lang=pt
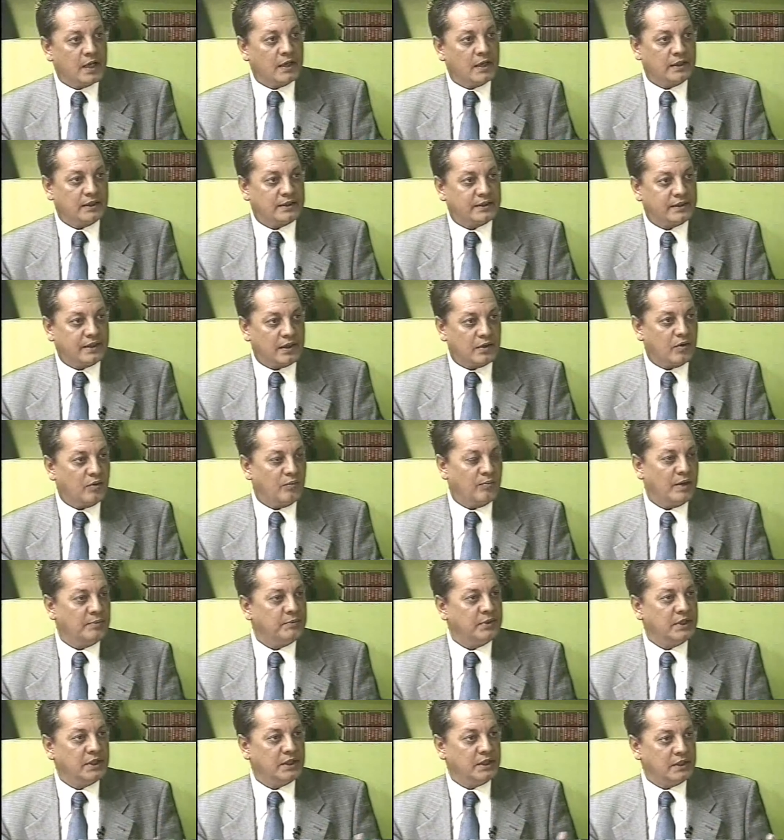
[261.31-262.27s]
Então,
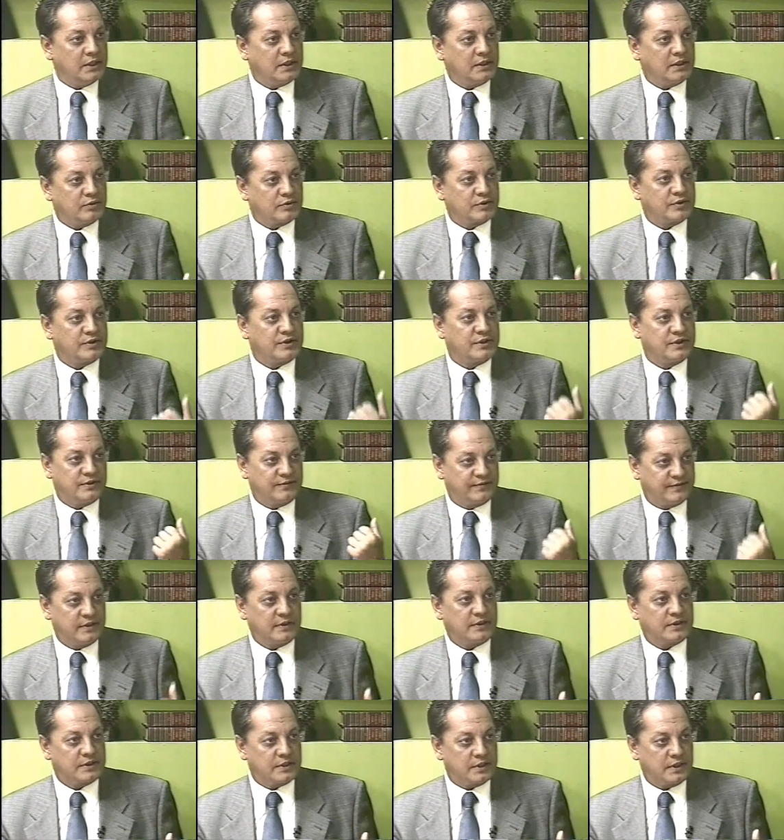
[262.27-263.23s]
uma menina aos de
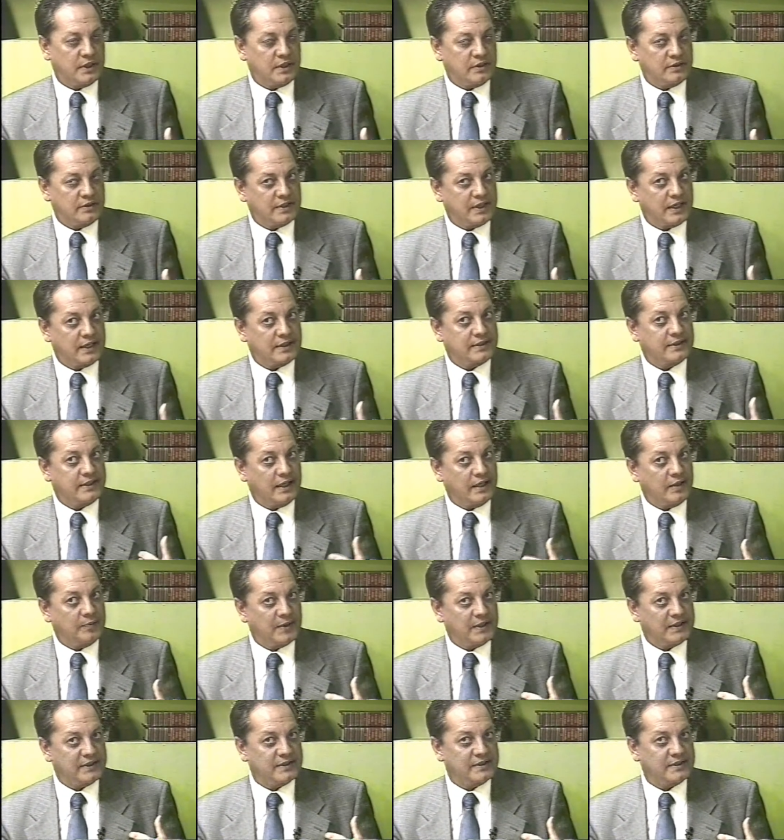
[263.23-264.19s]
20 anos, ela tem
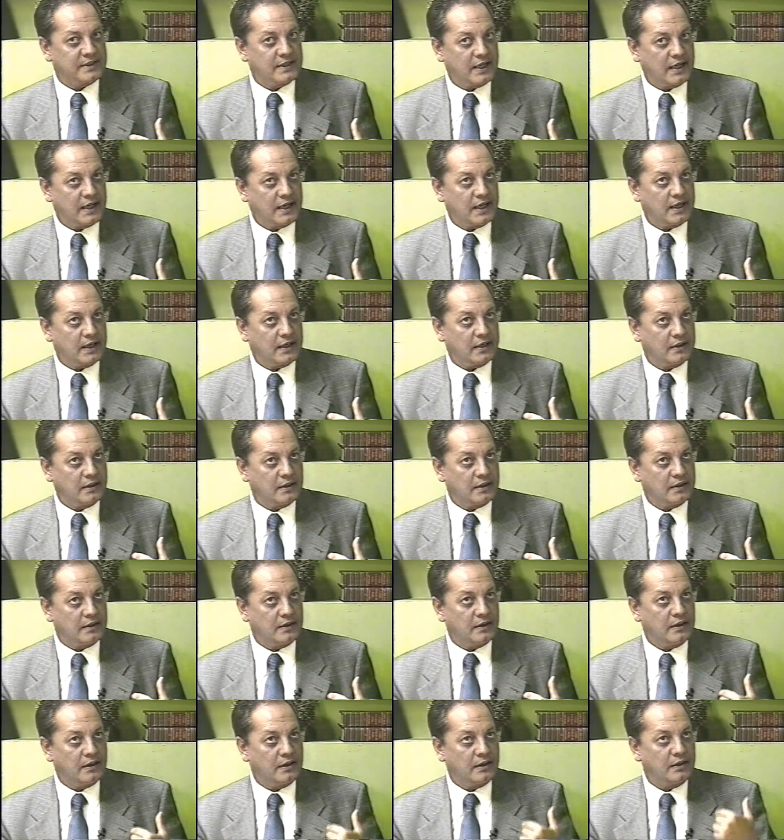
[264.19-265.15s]
que pensar
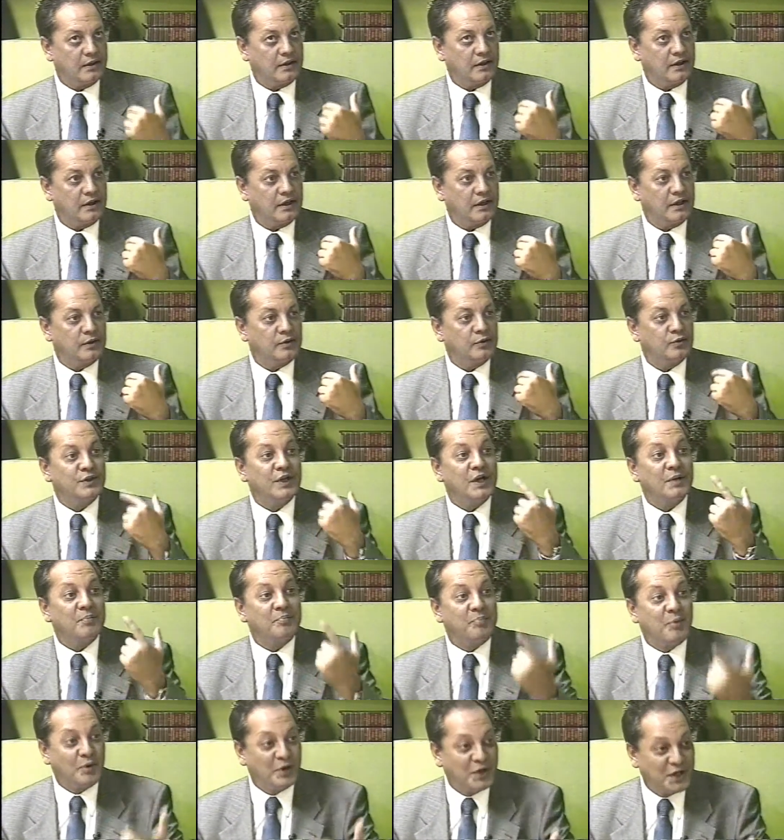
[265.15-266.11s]
no
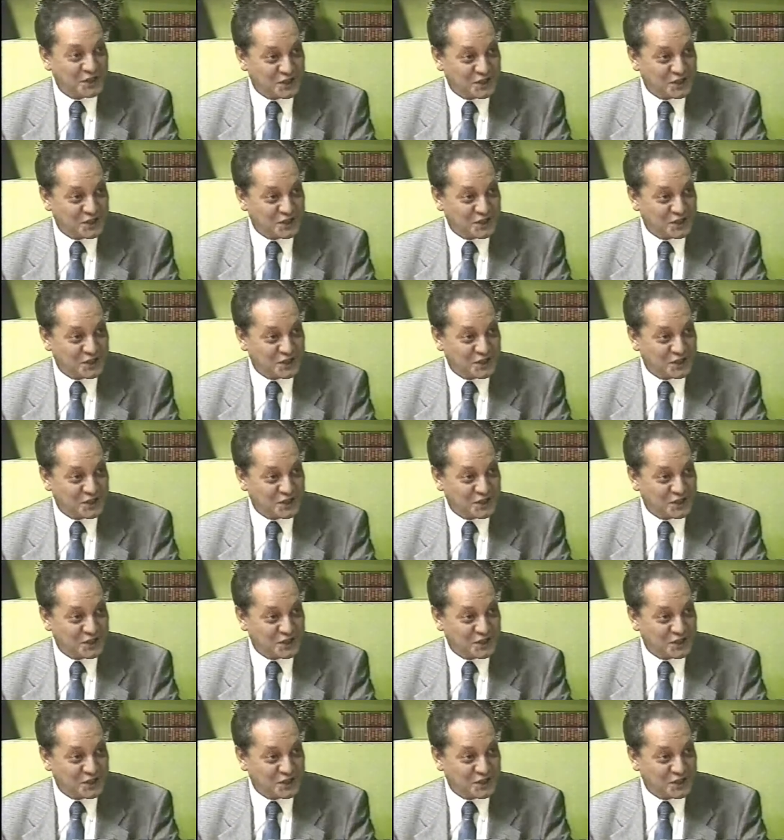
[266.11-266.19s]
depois.